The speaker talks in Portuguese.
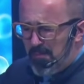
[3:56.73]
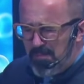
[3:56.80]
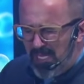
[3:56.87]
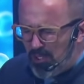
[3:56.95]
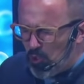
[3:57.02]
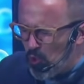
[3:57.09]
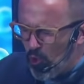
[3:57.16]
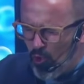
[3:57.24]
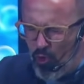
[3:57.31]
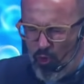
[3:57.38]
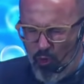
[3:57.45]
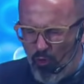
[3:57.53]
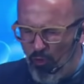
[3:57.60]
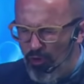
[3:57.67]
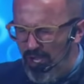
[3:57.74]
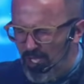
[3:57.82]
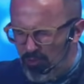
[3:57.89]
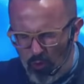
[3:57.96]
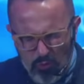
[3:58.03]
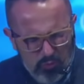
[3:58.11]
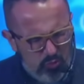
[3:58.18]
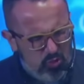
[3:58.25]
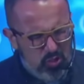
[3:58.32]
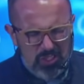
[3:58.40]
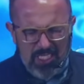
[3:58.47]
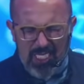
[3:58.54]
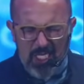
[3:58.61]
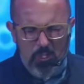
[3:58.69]
metrô,
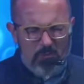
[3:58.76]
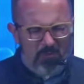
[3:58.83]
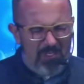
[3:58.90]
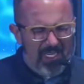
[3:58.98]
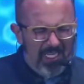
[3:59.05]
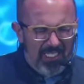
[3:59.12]
condução.